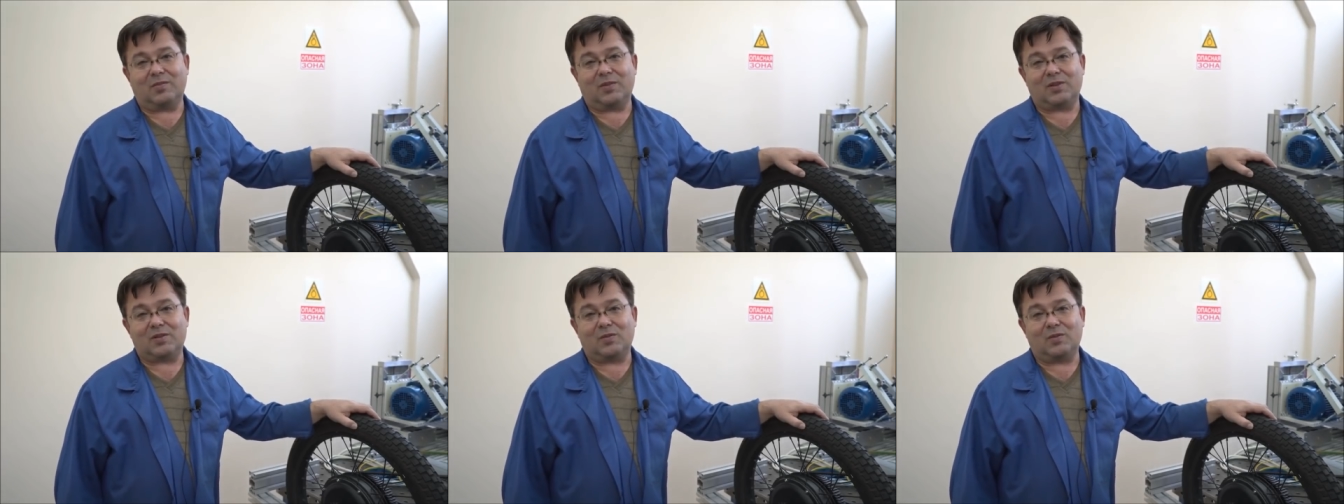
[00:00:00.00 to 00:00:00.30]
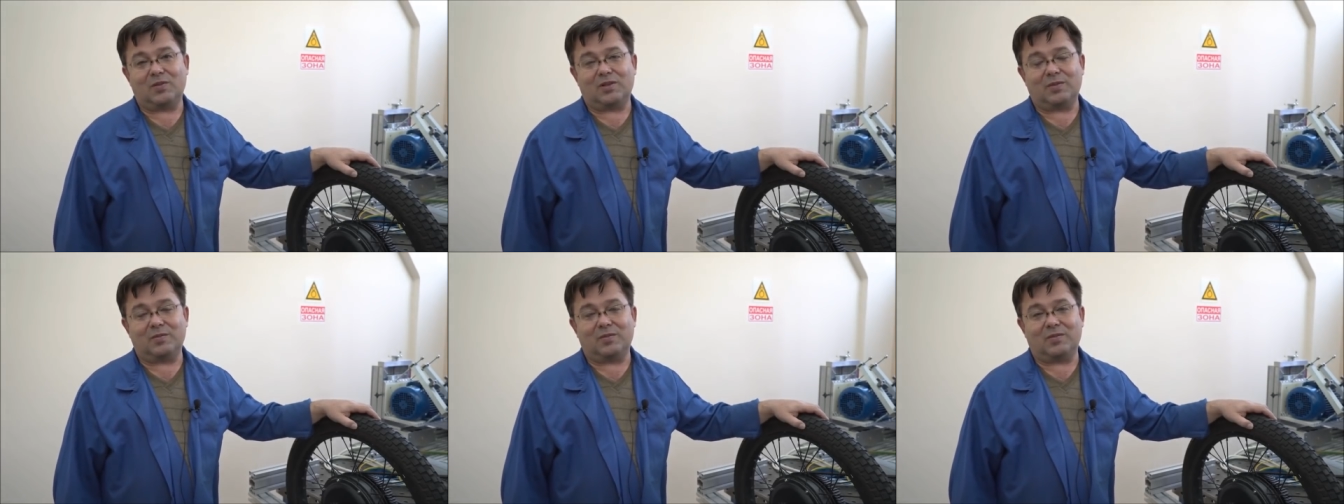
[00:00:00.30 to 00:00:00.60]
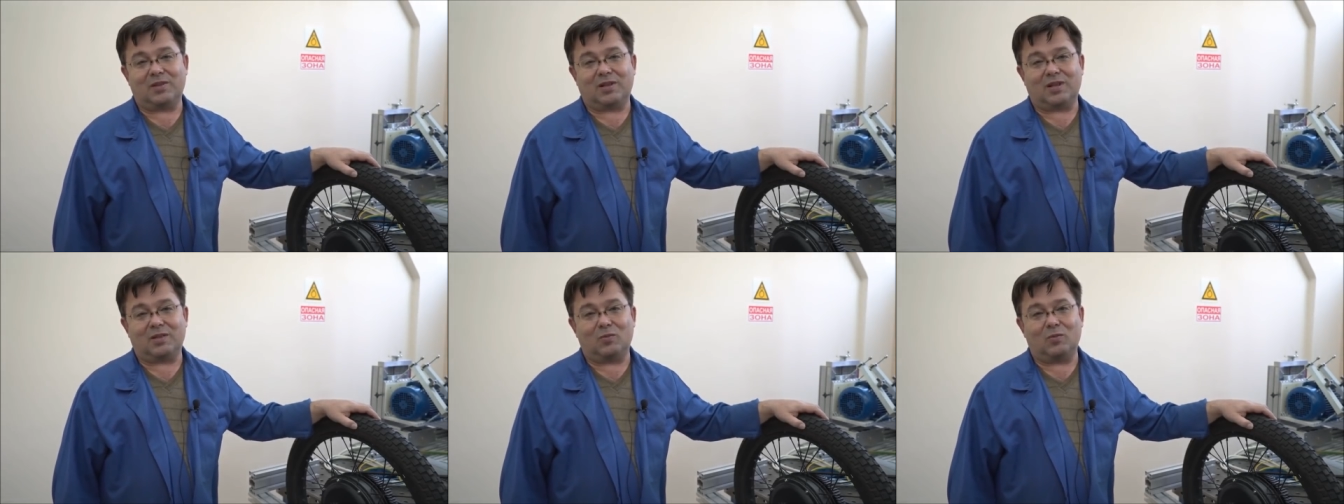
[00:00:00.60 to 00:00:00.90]

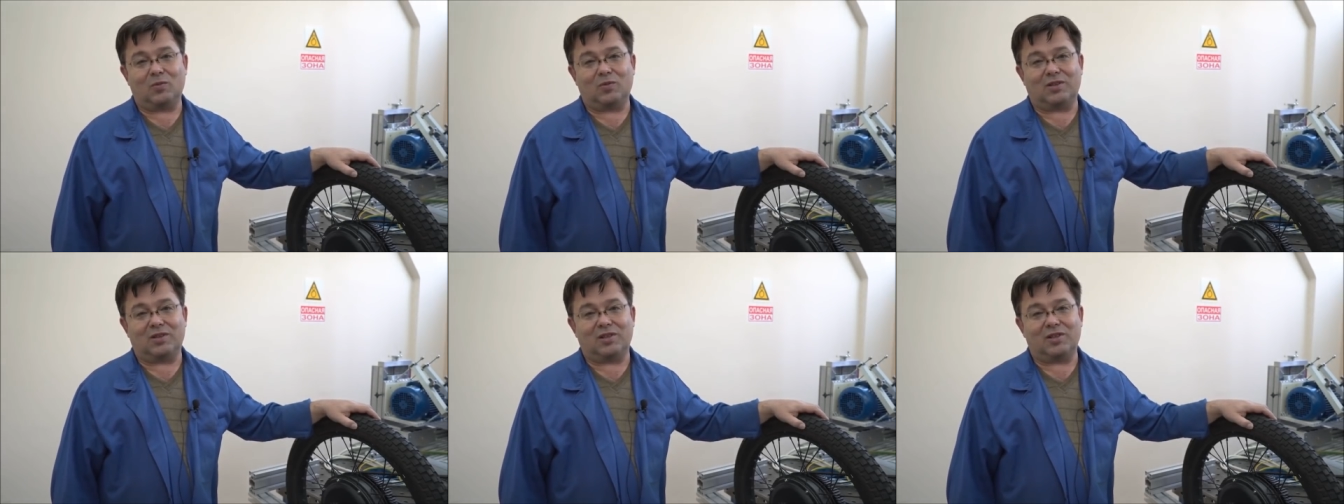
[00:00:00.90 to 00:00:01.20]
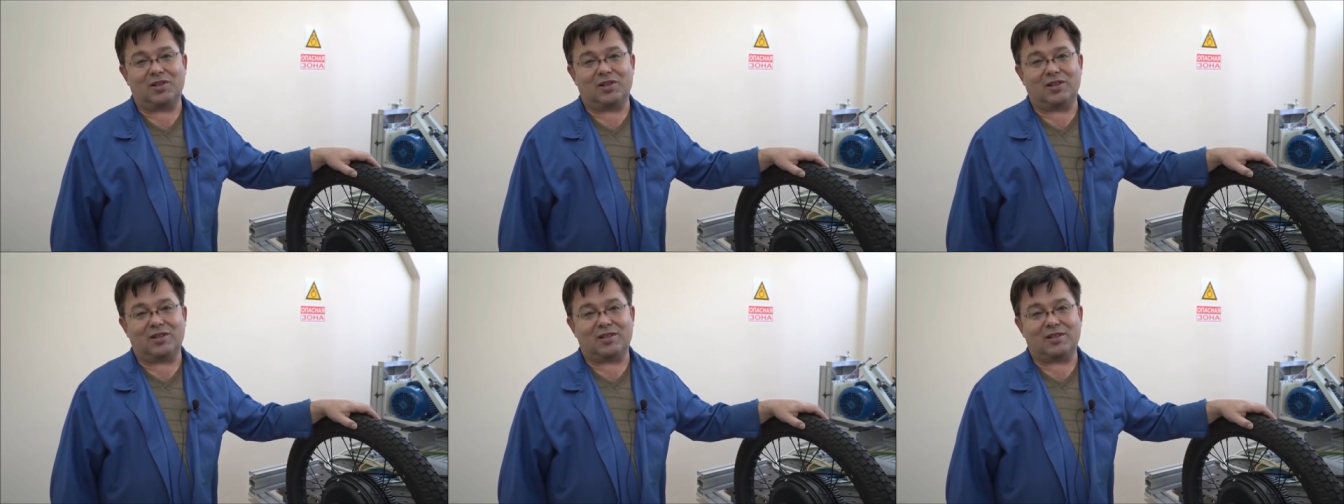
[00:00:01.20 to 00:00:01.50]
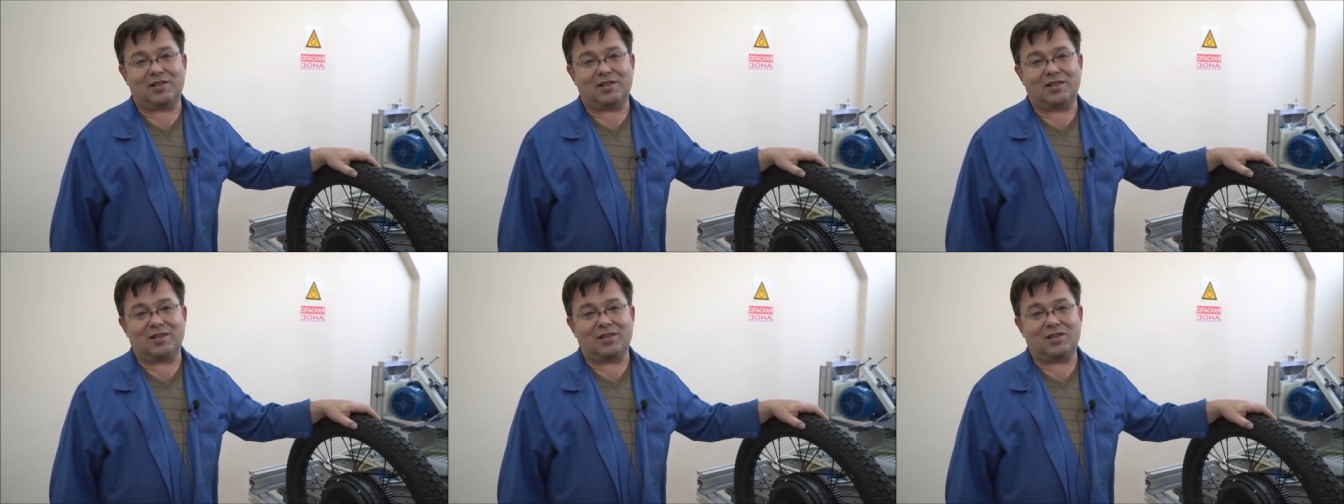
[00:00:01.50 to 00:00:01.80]
посмотрим, как будут
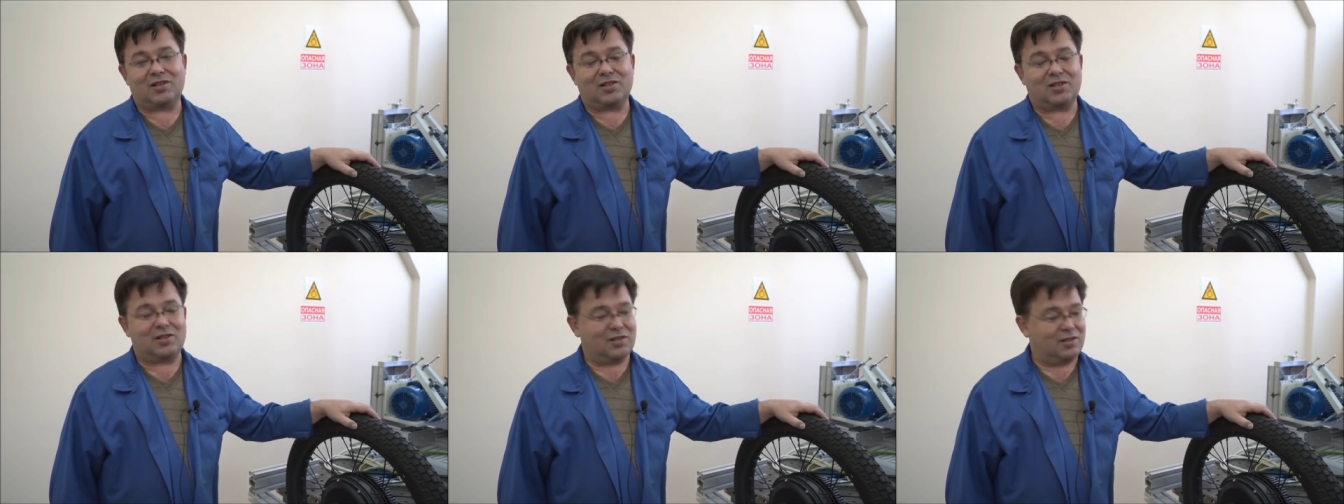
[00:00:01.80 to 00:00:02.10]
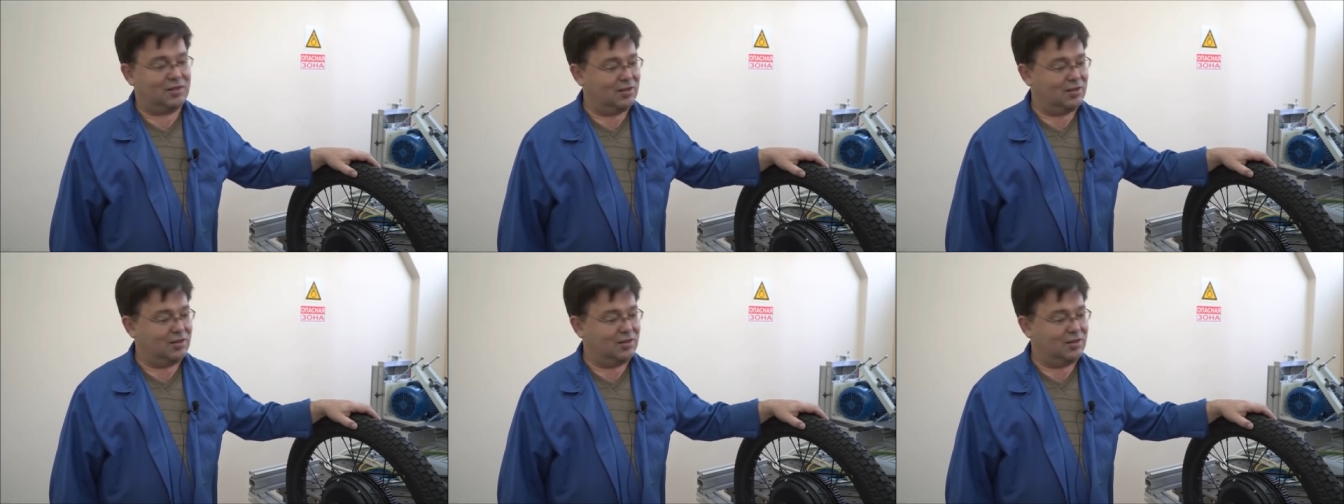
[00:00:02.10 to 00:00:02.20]
отличаться и наш